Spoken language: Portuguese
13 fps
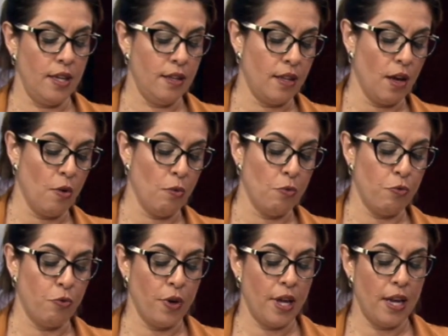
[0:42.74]
e então
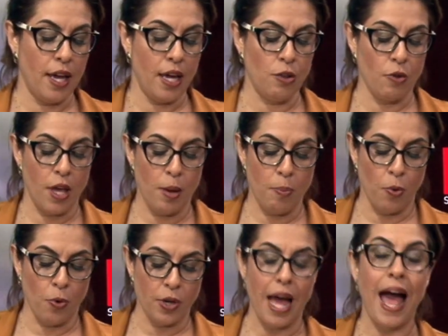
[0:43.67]
foi eleito aí
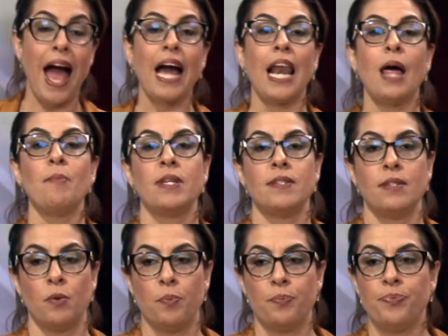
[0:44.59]
por
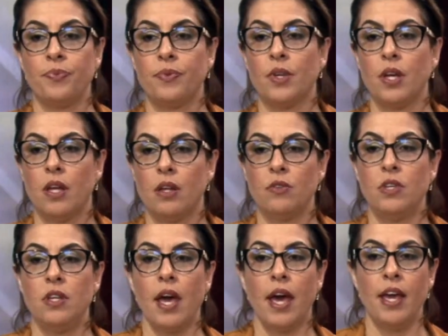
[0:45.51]
aclamação.
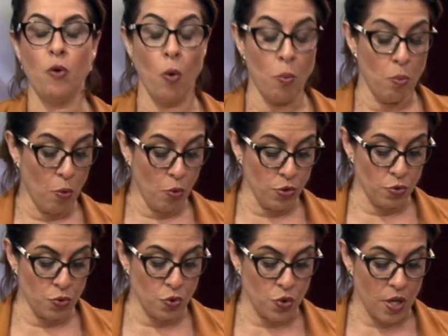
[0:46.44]
E aí, com
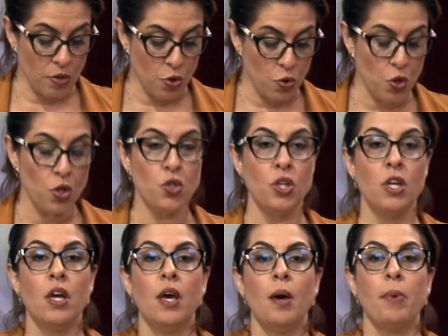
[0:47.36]
muito sucesso, a
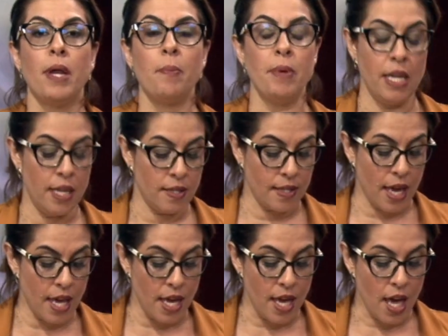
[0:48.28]
gente parabeniza
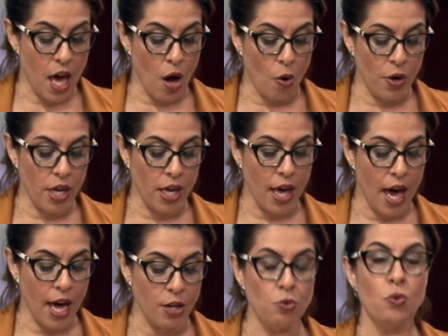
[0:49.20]
aí ao
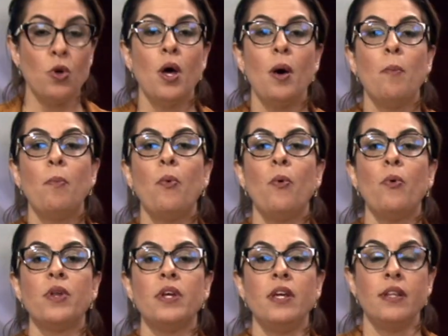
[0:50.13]
Ricardo
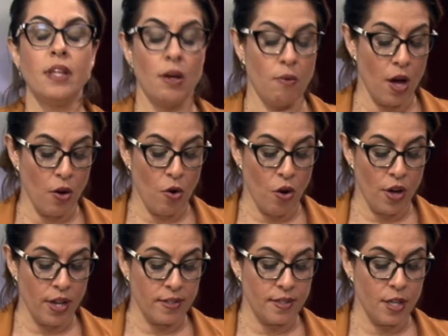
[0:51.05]
por, então,
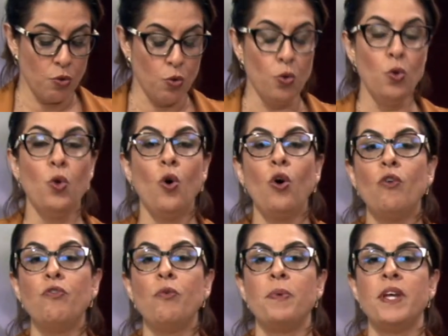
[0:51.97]
agora ser o
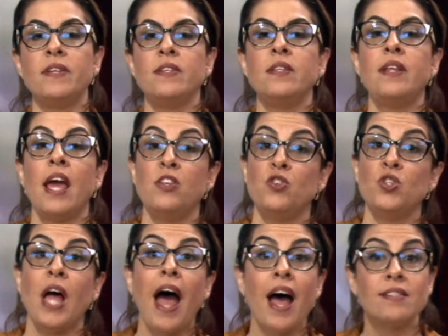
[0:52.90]
novo
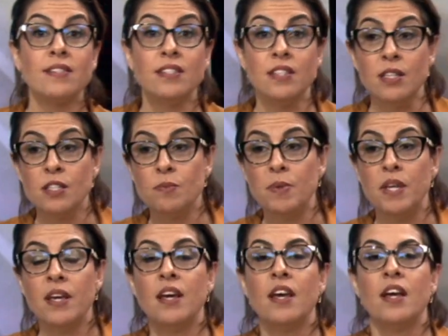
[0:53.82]
presidente da
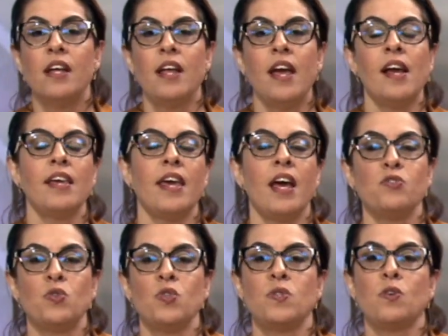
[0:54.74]
CISB né, que é a
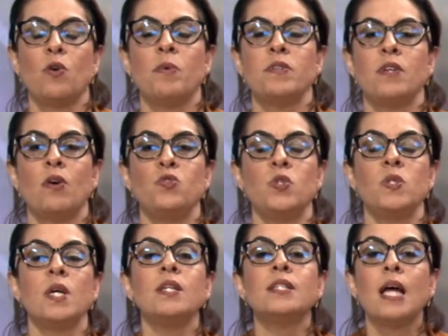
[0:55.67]
Associação Comercial de
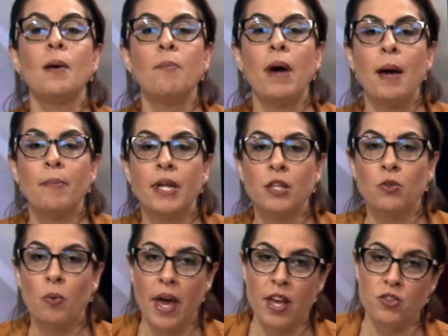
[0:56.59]
Santa Bárbara
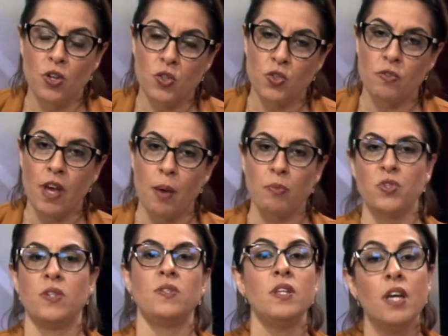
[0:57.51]
do Oeste. Nós
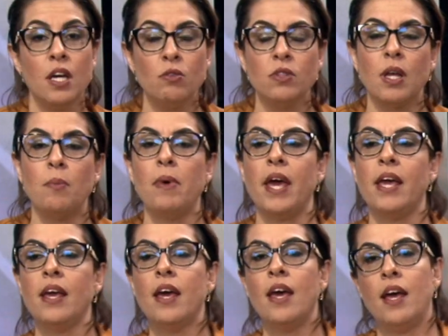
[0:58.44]
tivemos esse ano
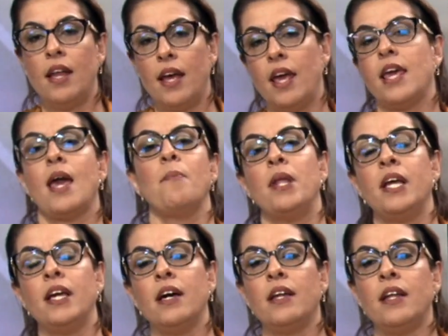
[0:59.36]
também em
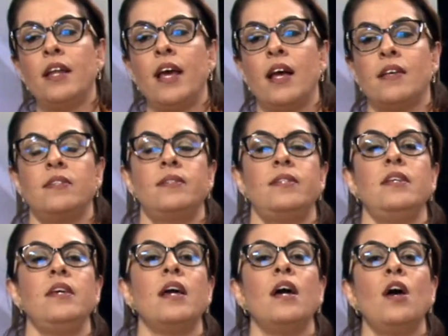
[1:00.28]
Americana, né, a
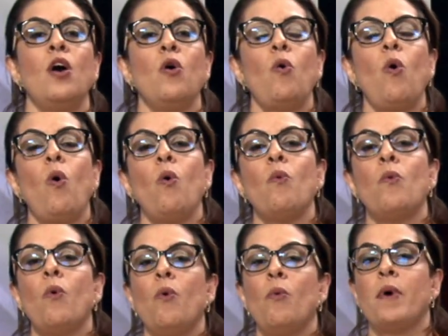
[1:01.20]
CIA
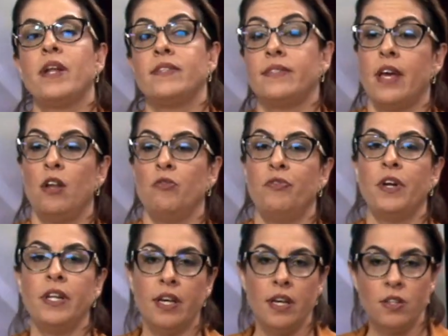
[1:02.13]
com o Marcelo
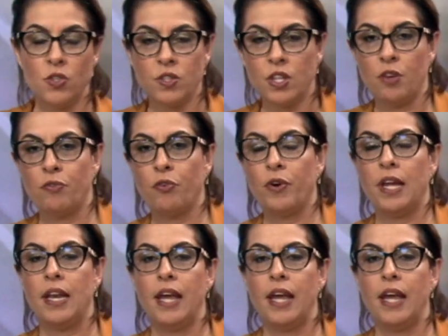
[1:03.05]
Fernandes, que foi